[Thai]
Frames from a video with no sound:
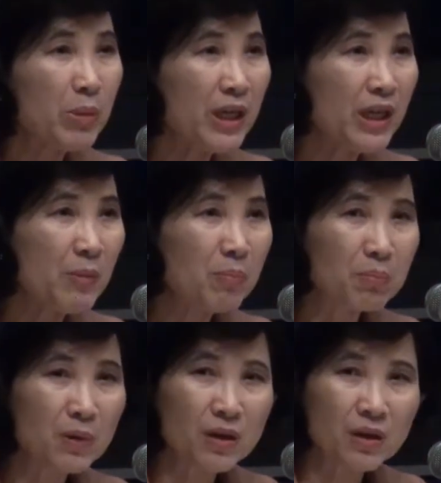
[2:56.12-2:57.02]
มี
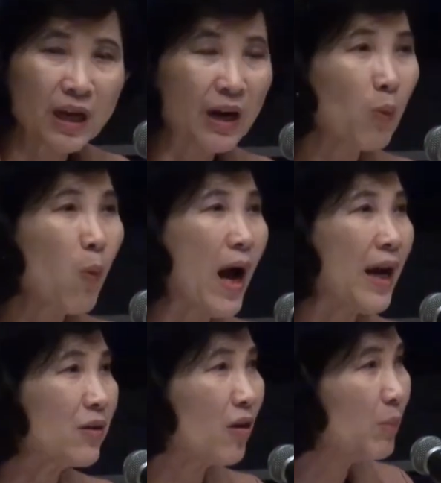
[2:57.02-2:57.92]
คาราวา
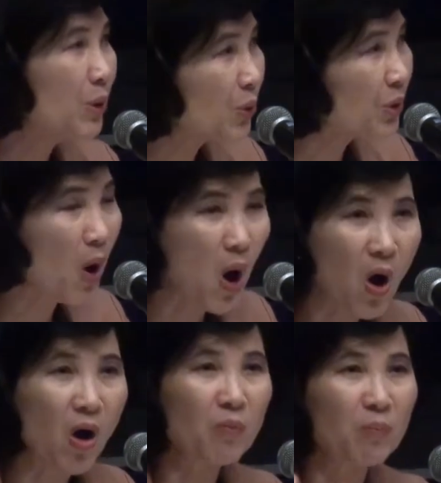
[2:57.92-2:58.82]
นของมนุษย์
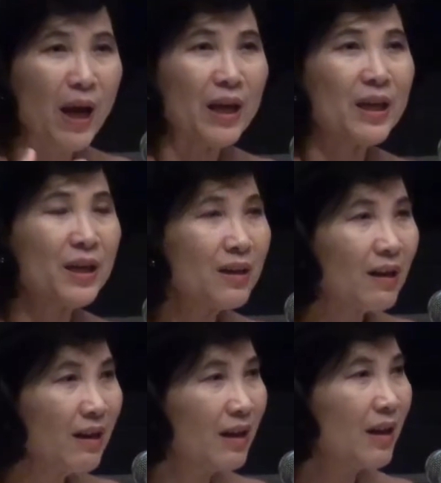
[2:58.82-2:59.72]
ออกไปนะ
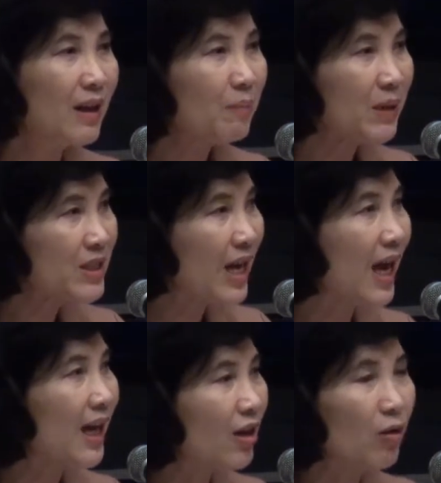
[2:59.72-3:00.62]
คะไปส
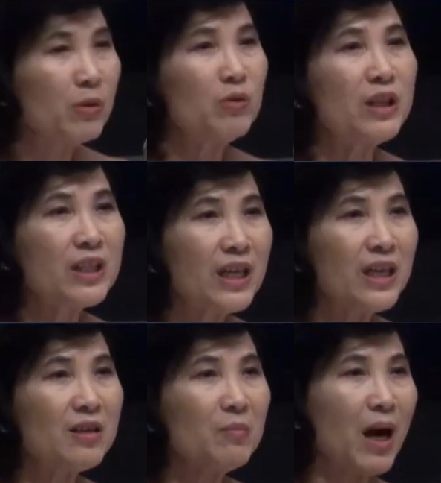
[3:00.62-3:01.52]
ร้างคอมมูนิตี้
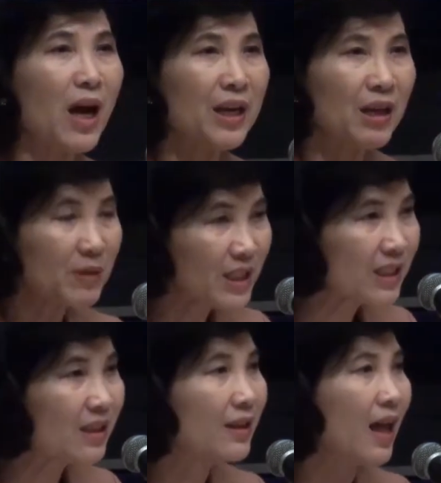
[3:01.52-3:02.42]
ขึ้นมาในประเท
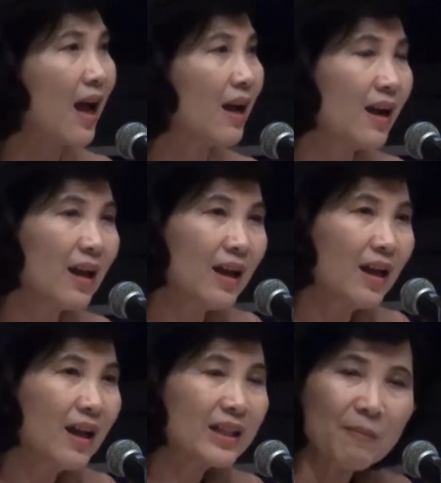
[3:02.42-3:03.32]
ศต่า
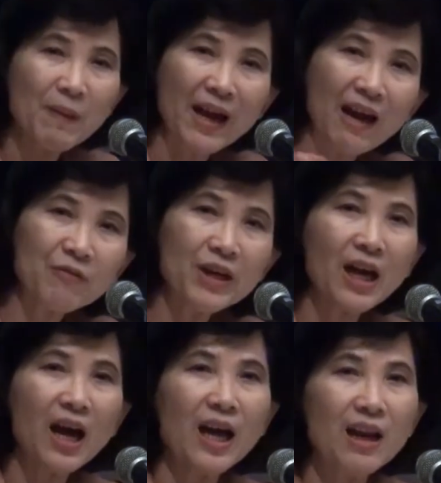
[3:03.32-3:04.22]
งๆถ้าไปแอฟริกา